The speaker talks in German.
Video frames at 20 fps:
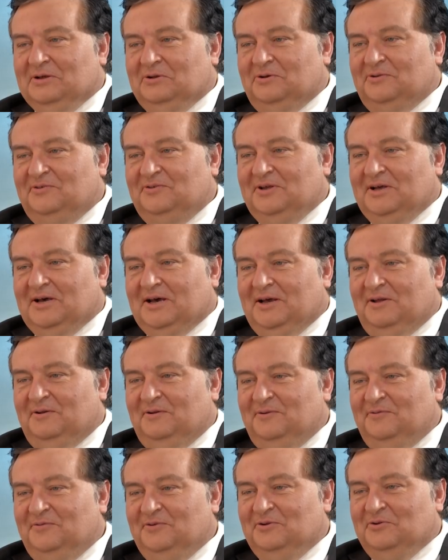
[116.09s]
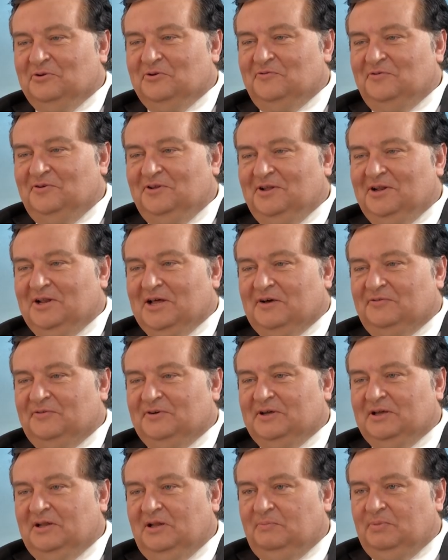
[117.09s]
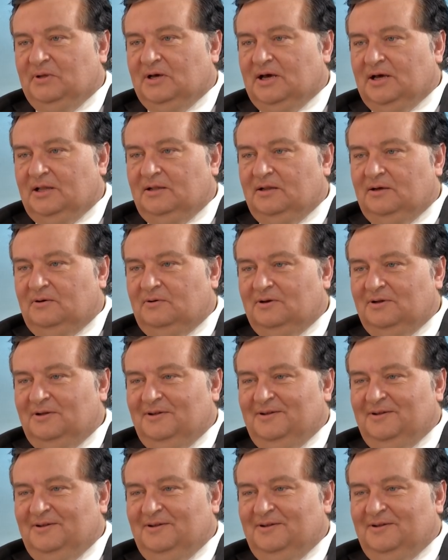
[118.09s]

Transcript: ja doch sehr ein für den öffentlichen Nahverkehr, die Piraten auch.